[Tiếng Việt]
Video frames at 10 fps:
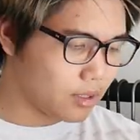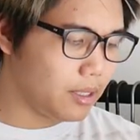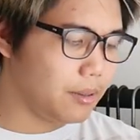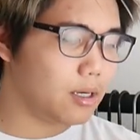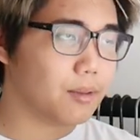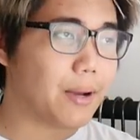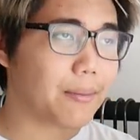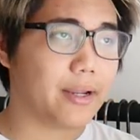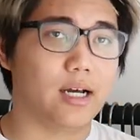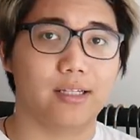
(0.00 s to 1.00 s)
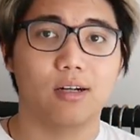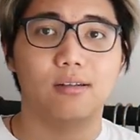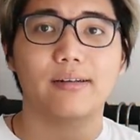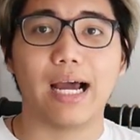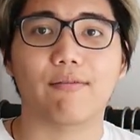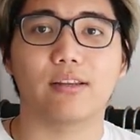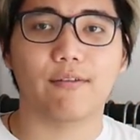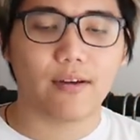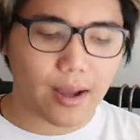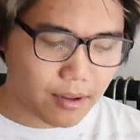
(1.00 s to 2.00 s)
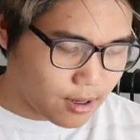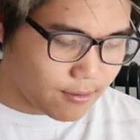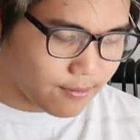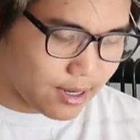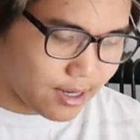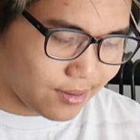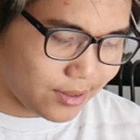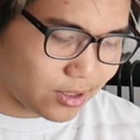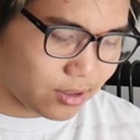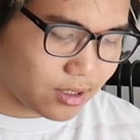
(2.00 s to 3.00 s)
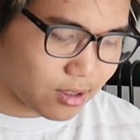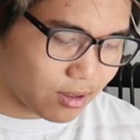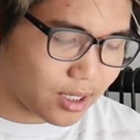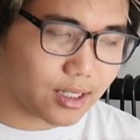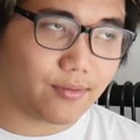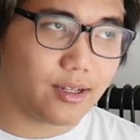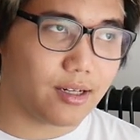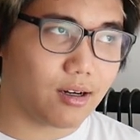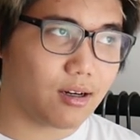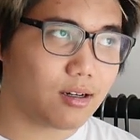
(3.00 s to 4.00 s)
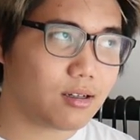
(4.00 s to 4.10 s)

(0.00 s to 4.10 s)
Thì uh, ba mình ở thì nó đặc về tiếng Pháp, và mình chọn chiếc nón này tại vì nó